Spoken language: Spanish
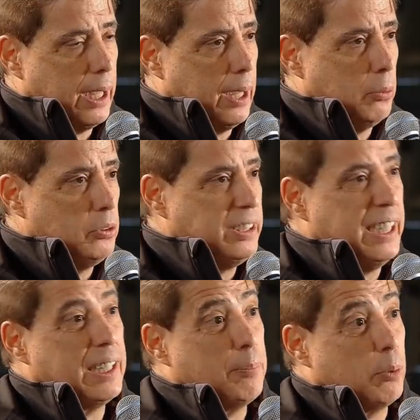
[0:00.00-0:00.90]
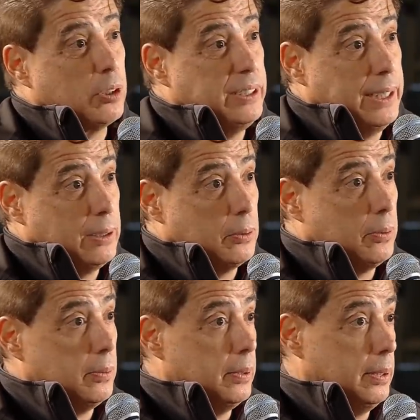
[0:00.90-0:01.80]
a un
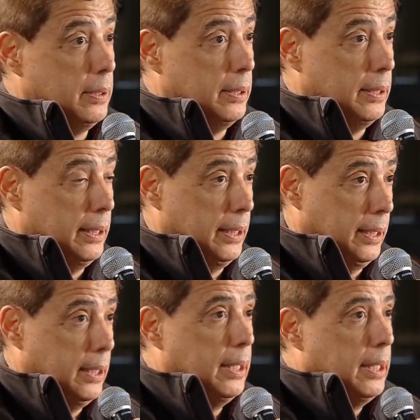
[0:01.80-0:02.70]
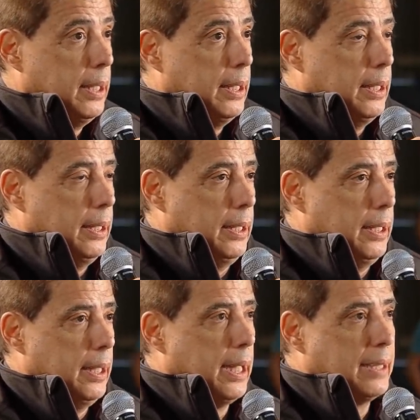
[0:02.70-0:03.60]
7% de
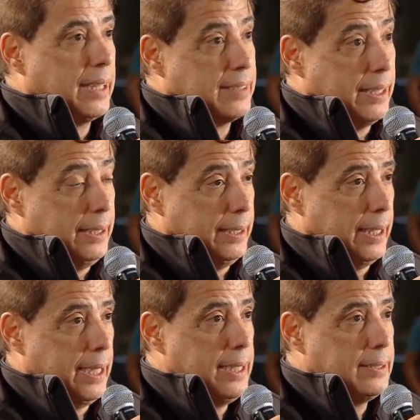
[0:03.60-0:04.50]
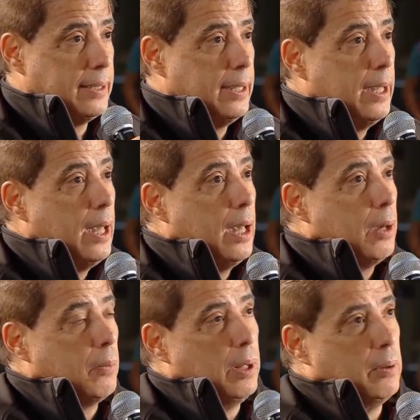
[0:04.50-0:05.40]
eh, la tasa de interés,
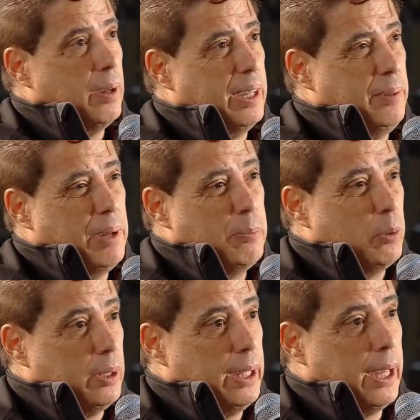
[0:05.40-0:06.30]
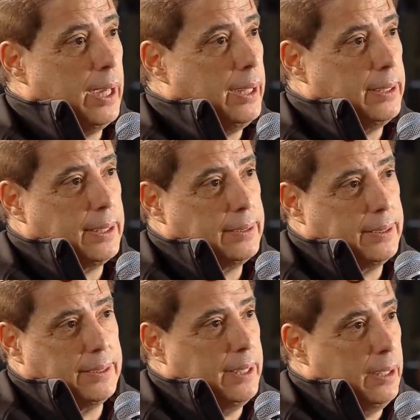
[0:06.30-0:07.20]
cuando a nivel mundial hay
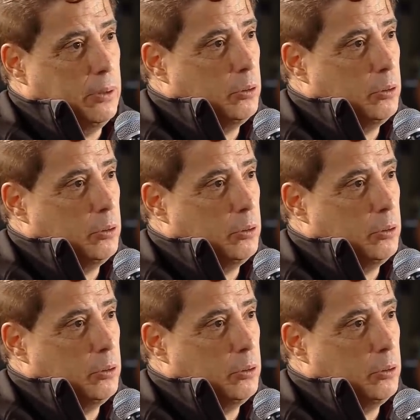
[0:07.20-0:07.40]
tasas del